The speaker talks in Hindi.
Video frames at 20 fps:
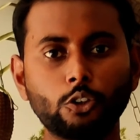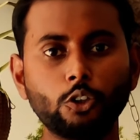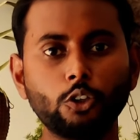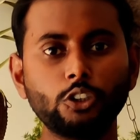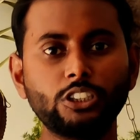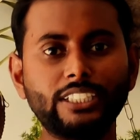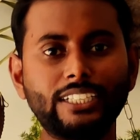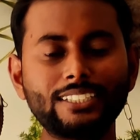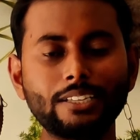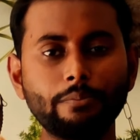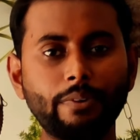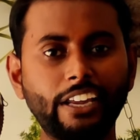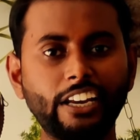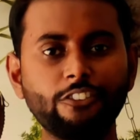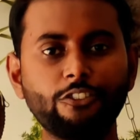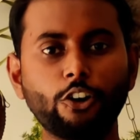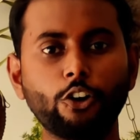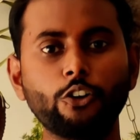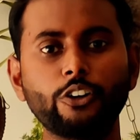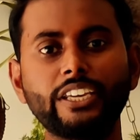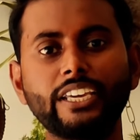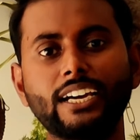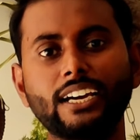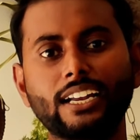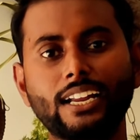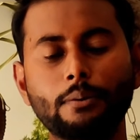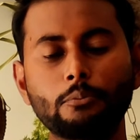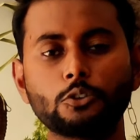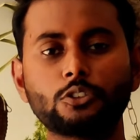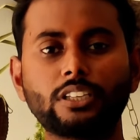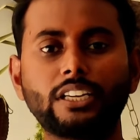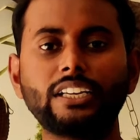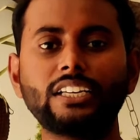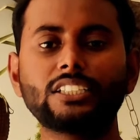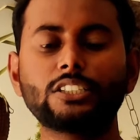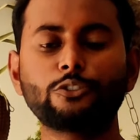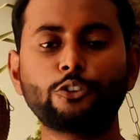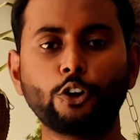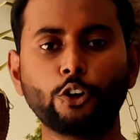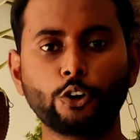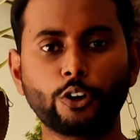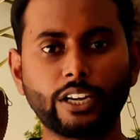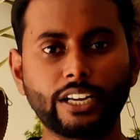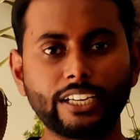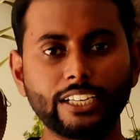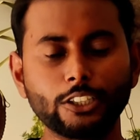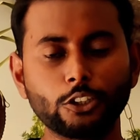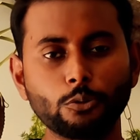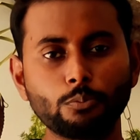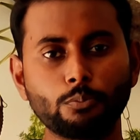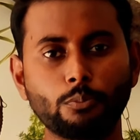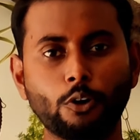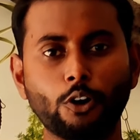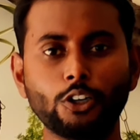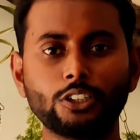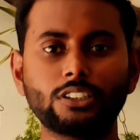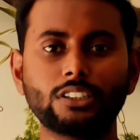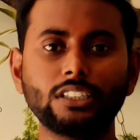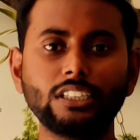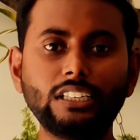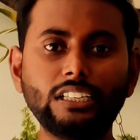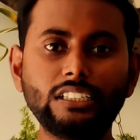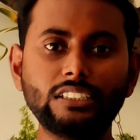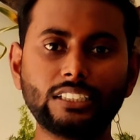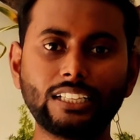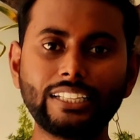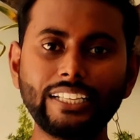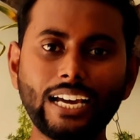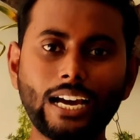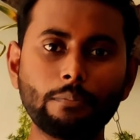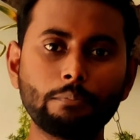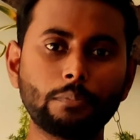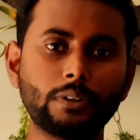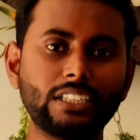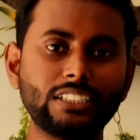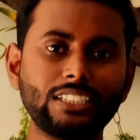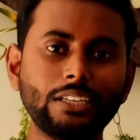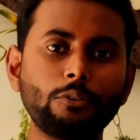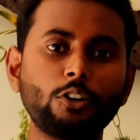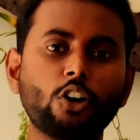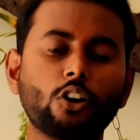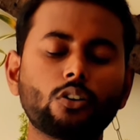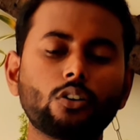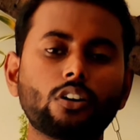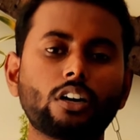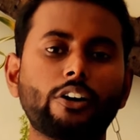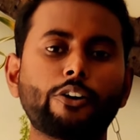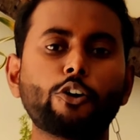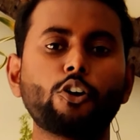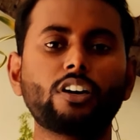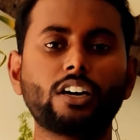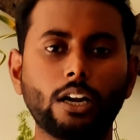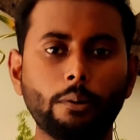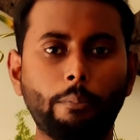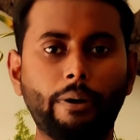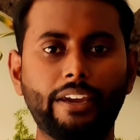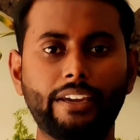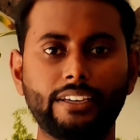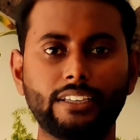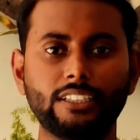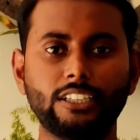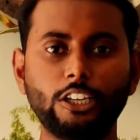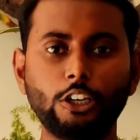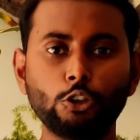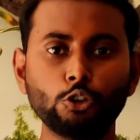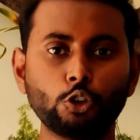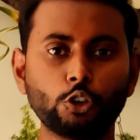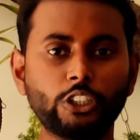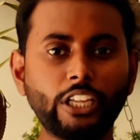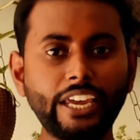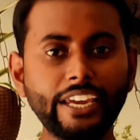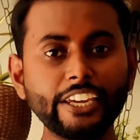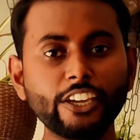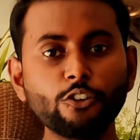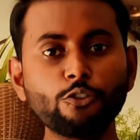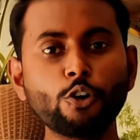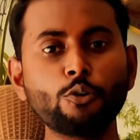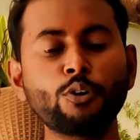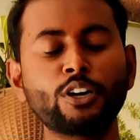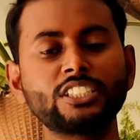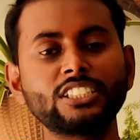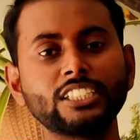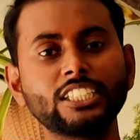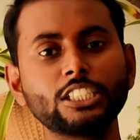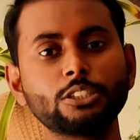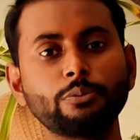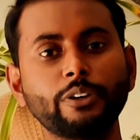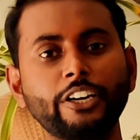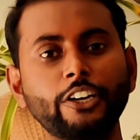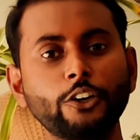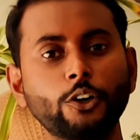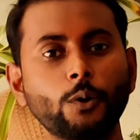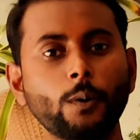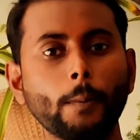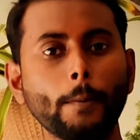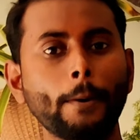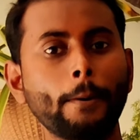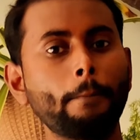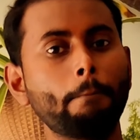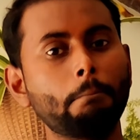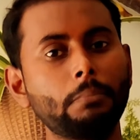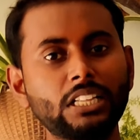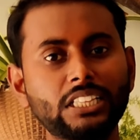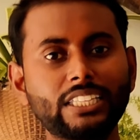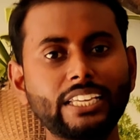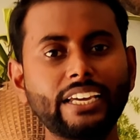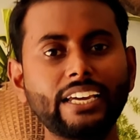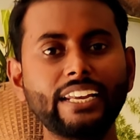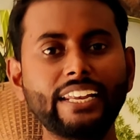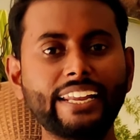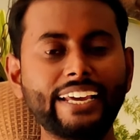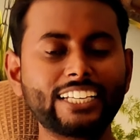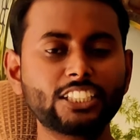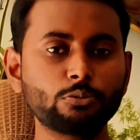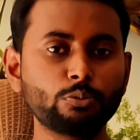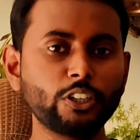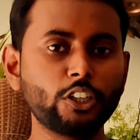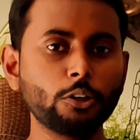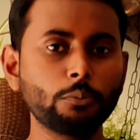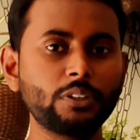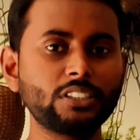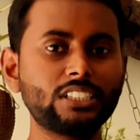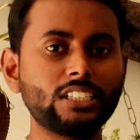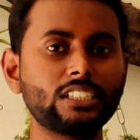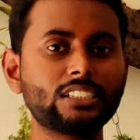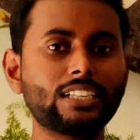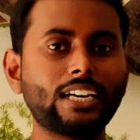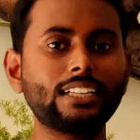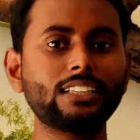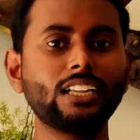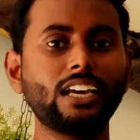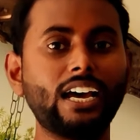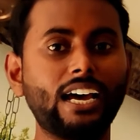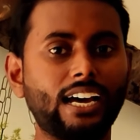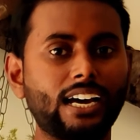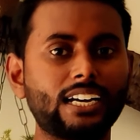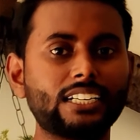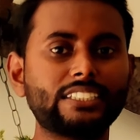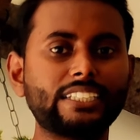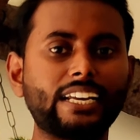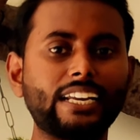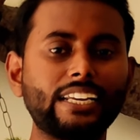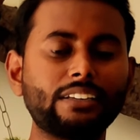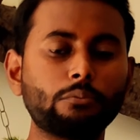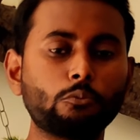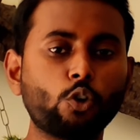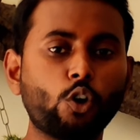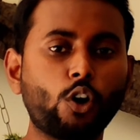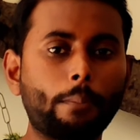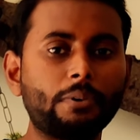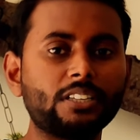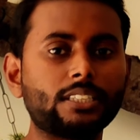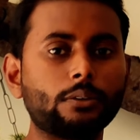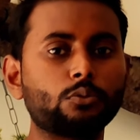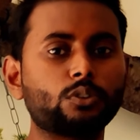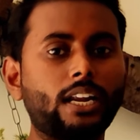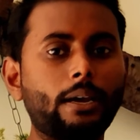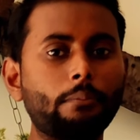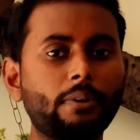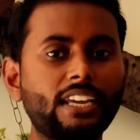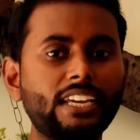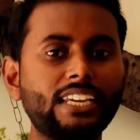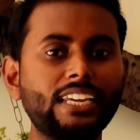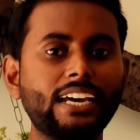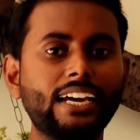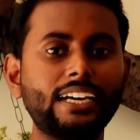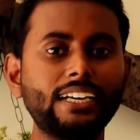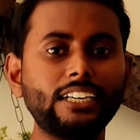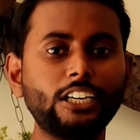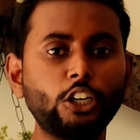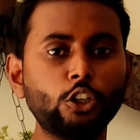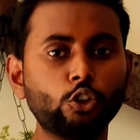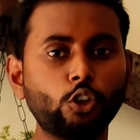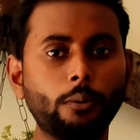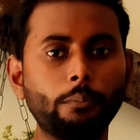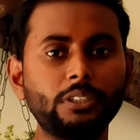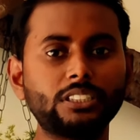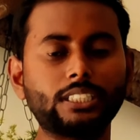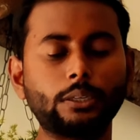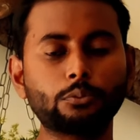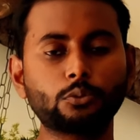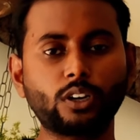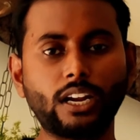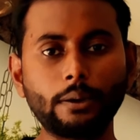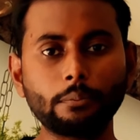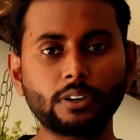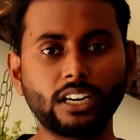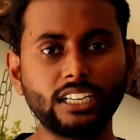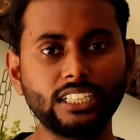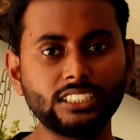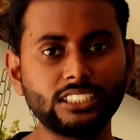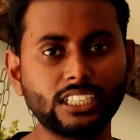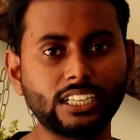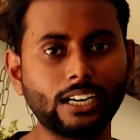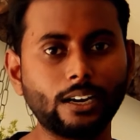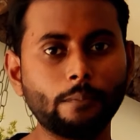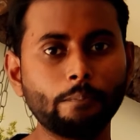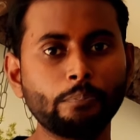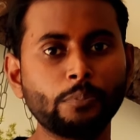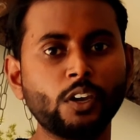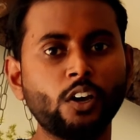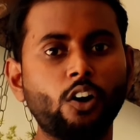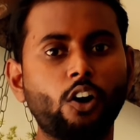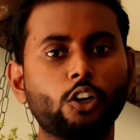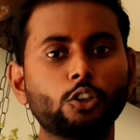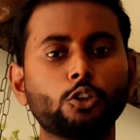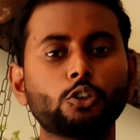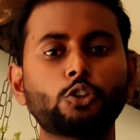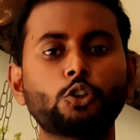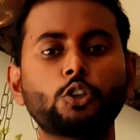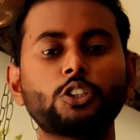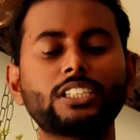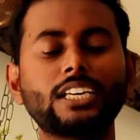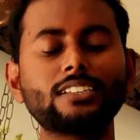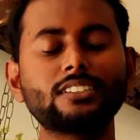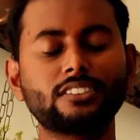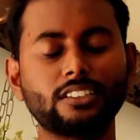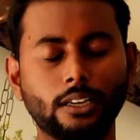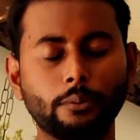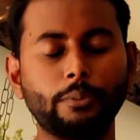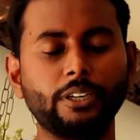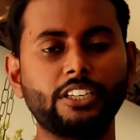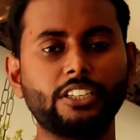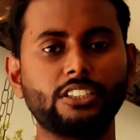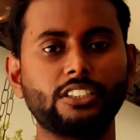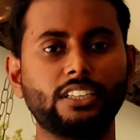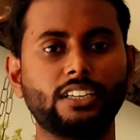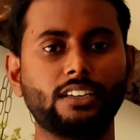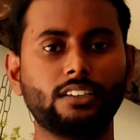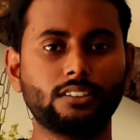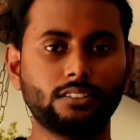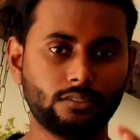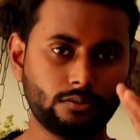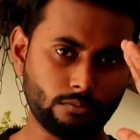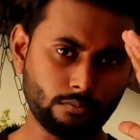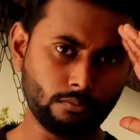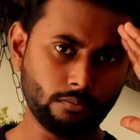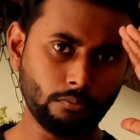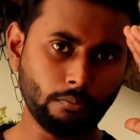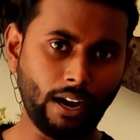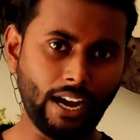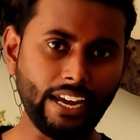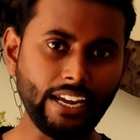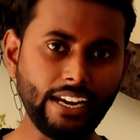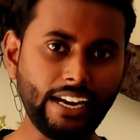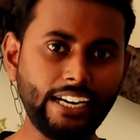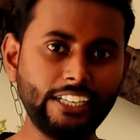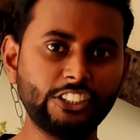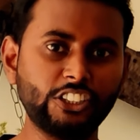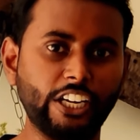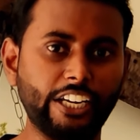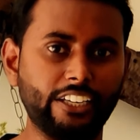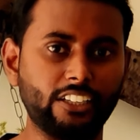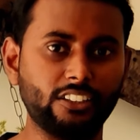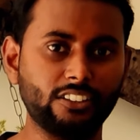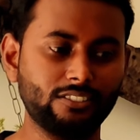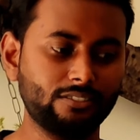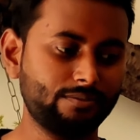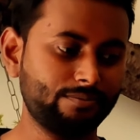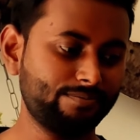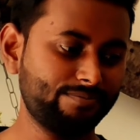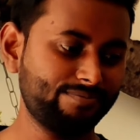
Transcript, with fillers: तो जैसे मैंने फॉलो किया अगर आप उस तरीके से फॉलो करेंगे तो बहुत जल्दी आप किसी भी डॉक्ट को कंट्रोल कर पाएंगे तो थैंक यू फॉर वॉचिंग दिस वीडियो मिलते हैं नेक्स्ट वीडियो में इसी के साथ अगर चैनल को आपने सब्सक्राइब नहीं किया है तो अभी सब्सक्राइब कर लीजिएगा और दोस्तों के साथ शेयर भी कीजिएगा बाय एंड चेक